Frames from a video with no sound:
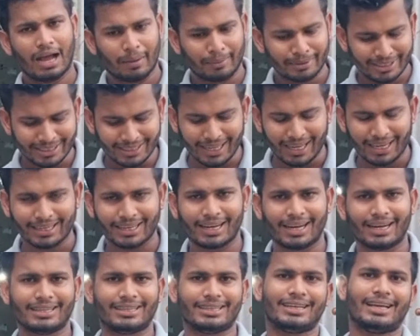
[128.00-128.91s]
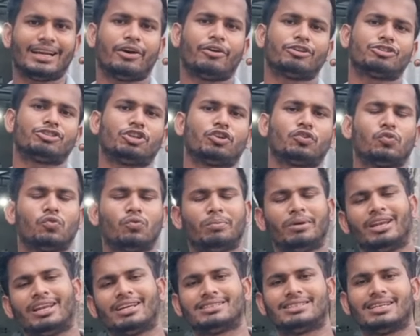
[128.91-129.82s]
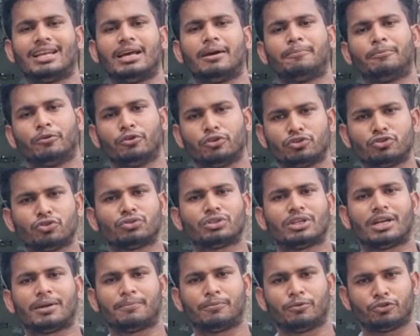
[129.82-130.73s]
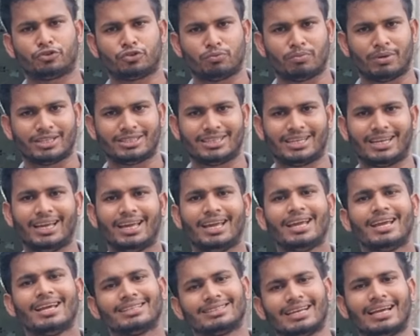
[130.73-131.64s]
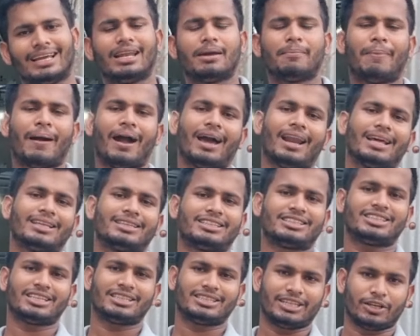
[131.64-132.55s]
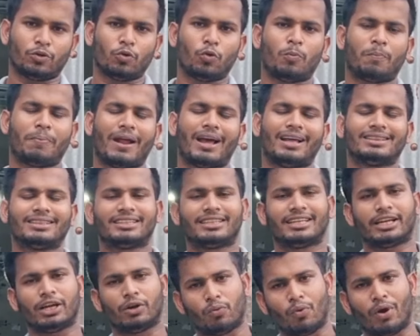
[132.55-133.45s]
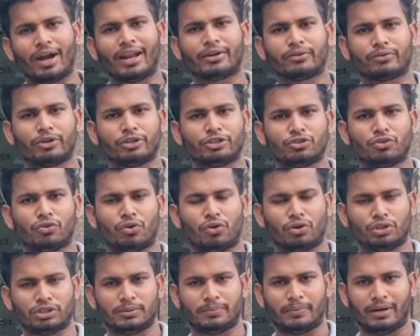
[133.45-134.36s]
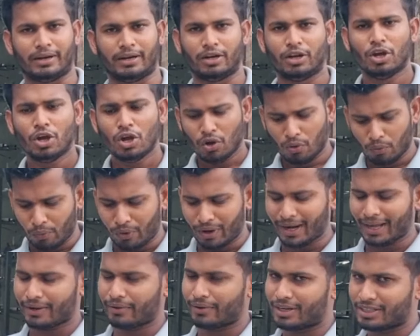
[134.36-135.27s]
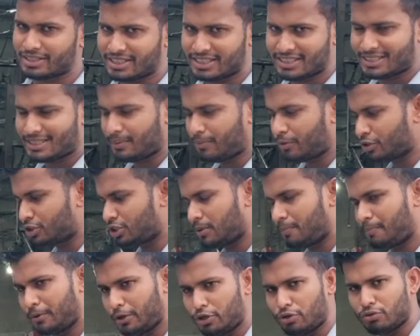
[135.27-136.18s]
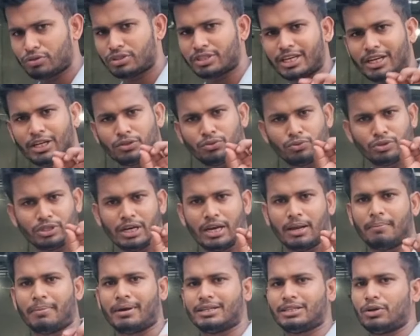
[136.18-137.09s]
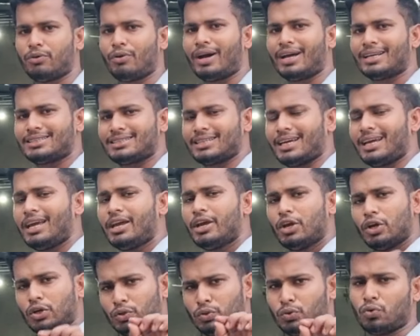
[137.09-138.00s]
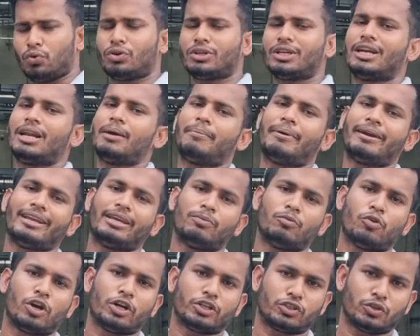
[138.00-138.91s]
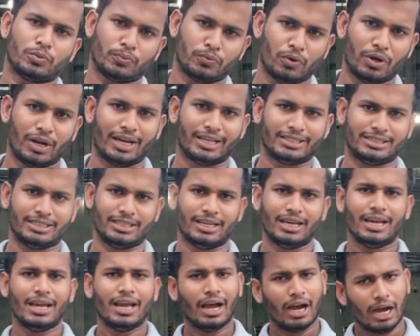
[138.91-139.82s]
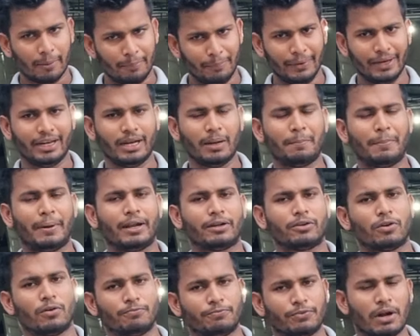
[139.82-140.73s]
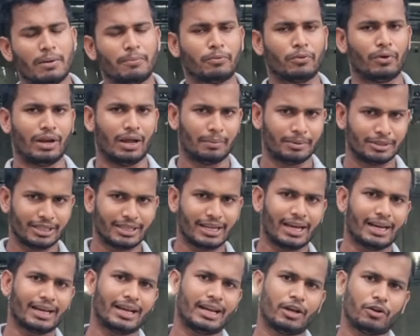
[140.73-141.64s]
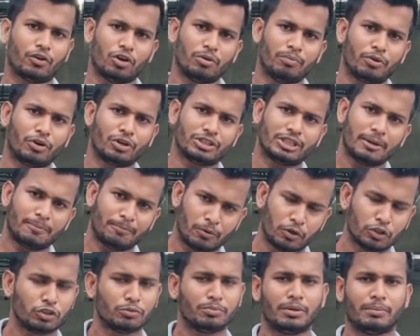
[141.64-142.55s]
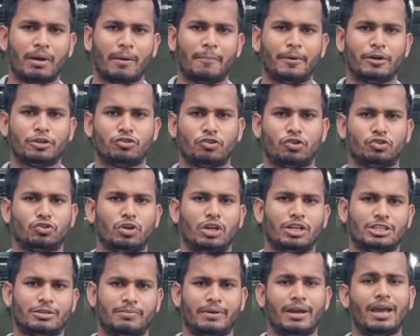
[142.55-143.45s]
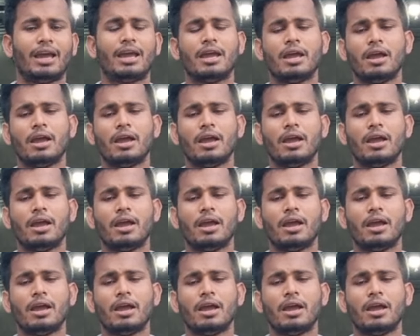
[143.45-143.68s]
আমাদের কারখানা ঠিকানা হচ্ছে কুমিল্লা জেলা বুড়িচং থানা বুড়িচং বাজারে চাইলে বাংলাদেশের যে কোনো প্রান্তে থেকে অর্ডার করে সংগ্রহ করতে পারেন অর্ডার করার সিস্টেম হচ্ছে ভিডিও স্ক্রিনে দুইটা নাম্বার দেওয়া আছে দুটা নাম্বার ইমো হোয়াটসঅ্যাপ খোলা আছে আপনি এই নাম্বারে কনফার্ম করলে আমাদের কারখানা কর্মকর্তা প্রথমে মাপের জন্য চলে যাবে